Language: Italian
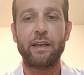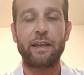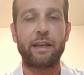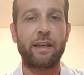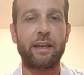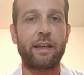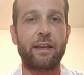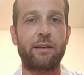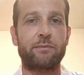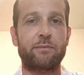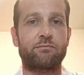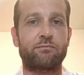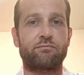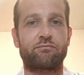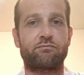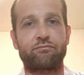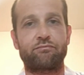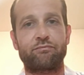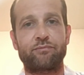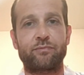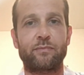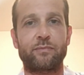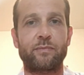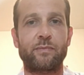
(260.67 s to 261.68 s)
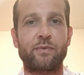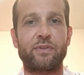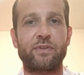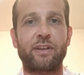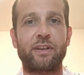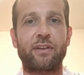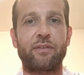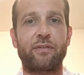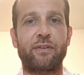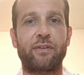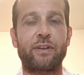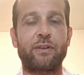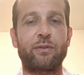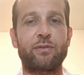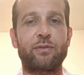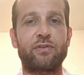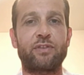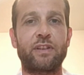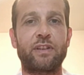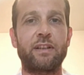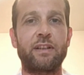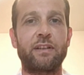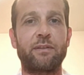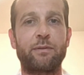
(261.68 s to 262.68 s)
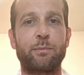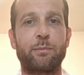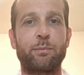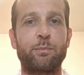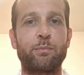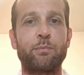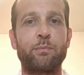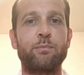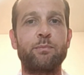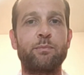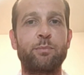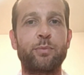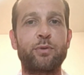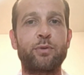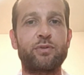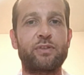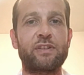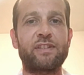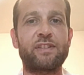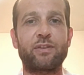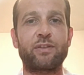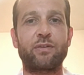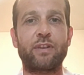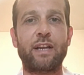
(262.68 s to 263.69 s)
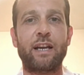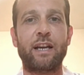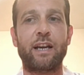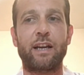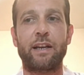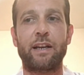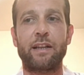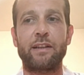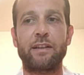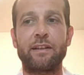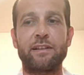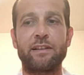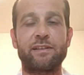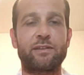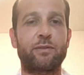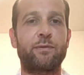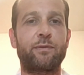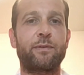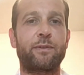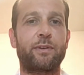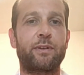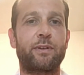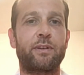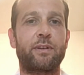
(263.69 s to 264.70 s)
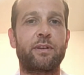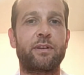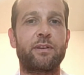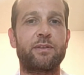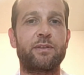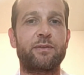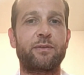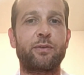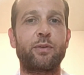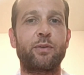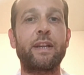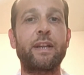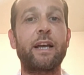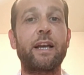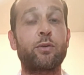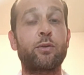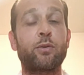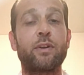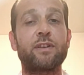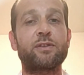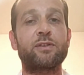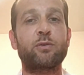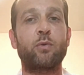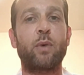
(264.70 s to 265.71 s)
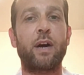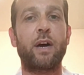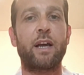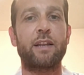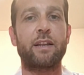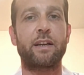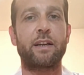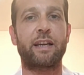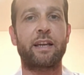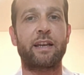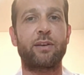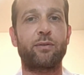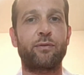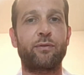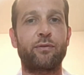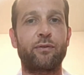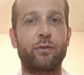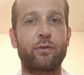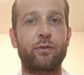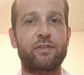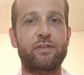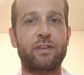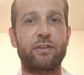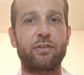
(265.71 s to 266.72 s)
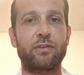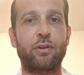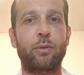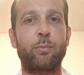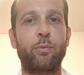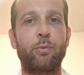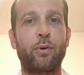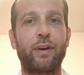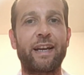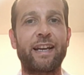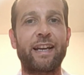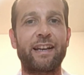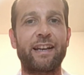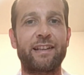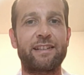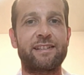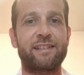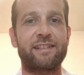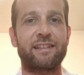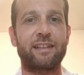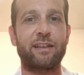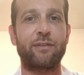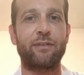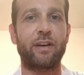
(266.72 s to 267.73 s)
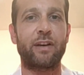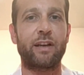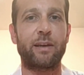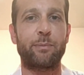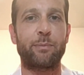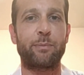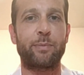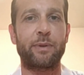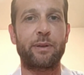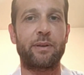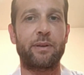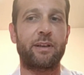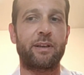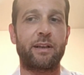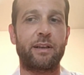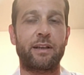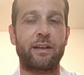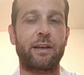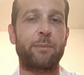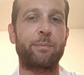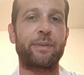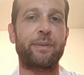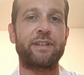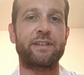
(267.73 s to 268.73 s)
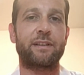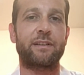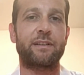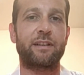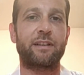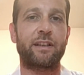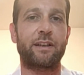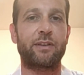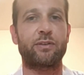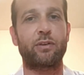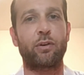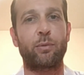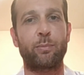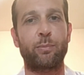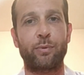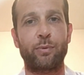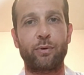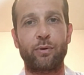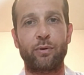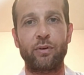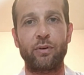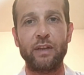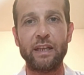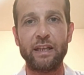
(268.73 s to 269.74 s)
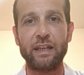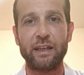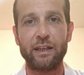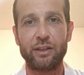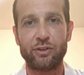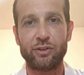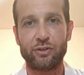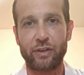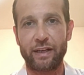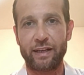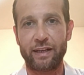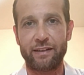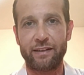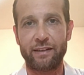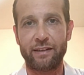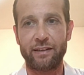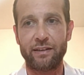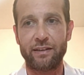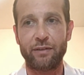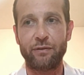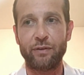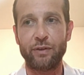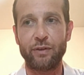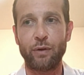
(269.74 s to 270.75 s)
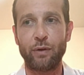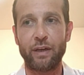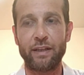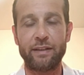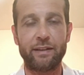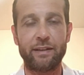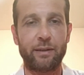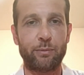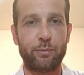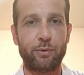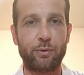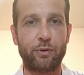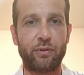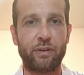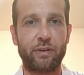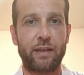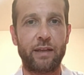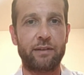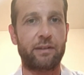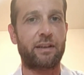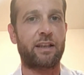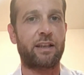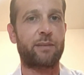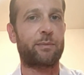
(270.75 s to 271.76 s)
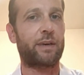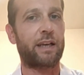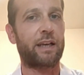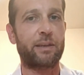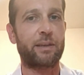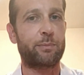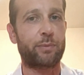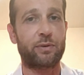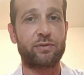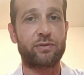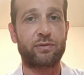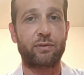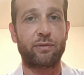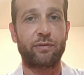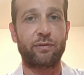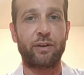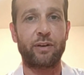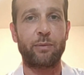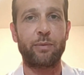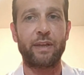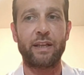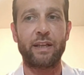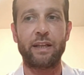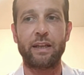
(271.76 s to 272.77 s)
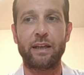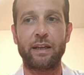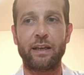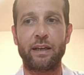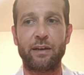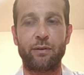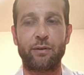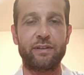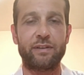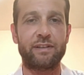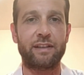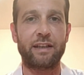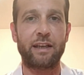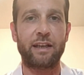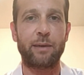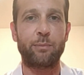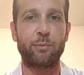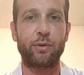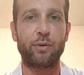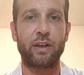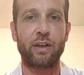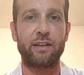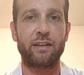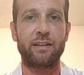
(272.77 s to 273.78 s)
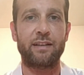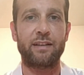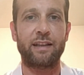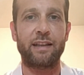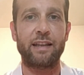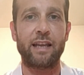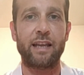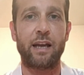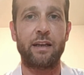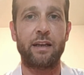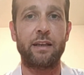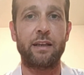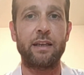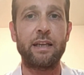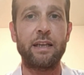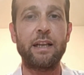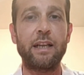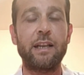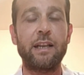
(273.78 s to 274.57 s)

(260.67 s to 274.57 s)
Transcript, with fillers: che mh, mm, ci ha fatto sì di mm, posizionare, di eh, sfornare una squadra che non fosse troppo aggressiva e per appesantire troppo certe individualità importanti che magari possono far bene a questi campionati italiani.